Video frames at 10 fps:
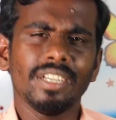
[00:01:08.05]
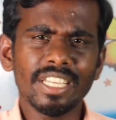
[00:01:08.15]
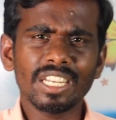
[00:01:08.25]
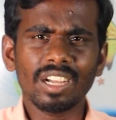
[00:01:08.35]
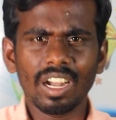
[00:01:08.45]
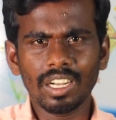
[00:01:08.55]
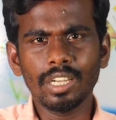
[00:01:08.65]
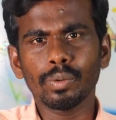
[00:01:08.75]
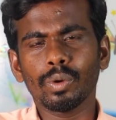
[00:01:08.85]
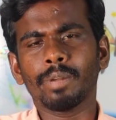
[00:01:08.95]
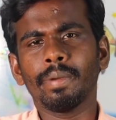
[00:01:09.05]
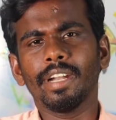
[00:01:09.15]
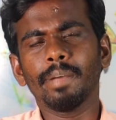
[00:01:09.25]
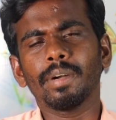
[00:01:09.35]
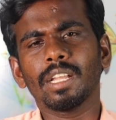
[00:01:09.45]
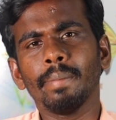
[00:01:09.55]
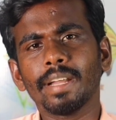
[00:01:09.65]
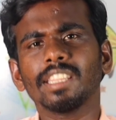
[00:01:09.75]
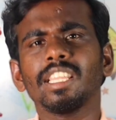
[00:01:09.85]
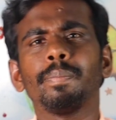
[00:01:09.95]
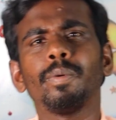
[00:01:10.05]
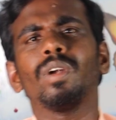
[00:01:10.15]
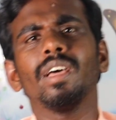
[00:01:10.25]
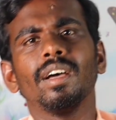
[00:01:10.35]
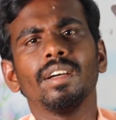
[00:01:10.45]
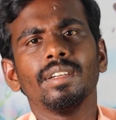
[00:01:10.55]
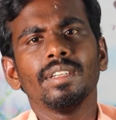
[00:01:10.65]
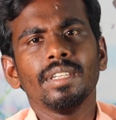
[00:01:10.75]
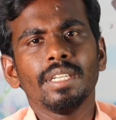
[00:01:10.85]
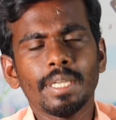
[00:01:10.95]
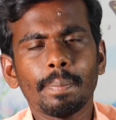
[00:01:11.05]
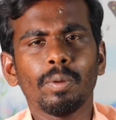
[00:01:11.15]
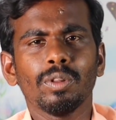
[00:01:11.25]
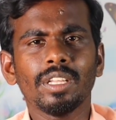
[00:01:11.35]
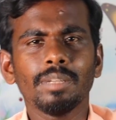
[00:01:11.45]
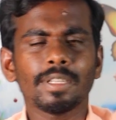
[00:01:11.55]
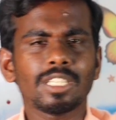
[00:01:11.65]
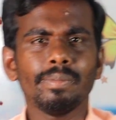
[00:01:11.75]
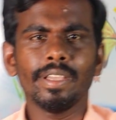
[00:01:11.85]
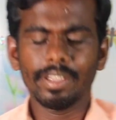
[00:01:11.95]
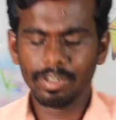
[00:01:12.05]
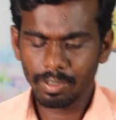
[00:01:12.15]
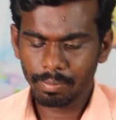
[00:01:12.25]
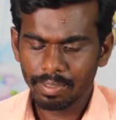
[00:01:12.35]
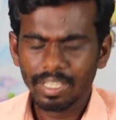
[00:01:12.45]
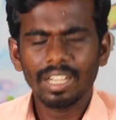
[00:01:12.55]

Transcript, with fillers: நீர்க்கால்களின் ஓரமாய் நடப்பட்ட மரத்தை போல எப்பொழுதும் அது பசுமையாக இருக்கும்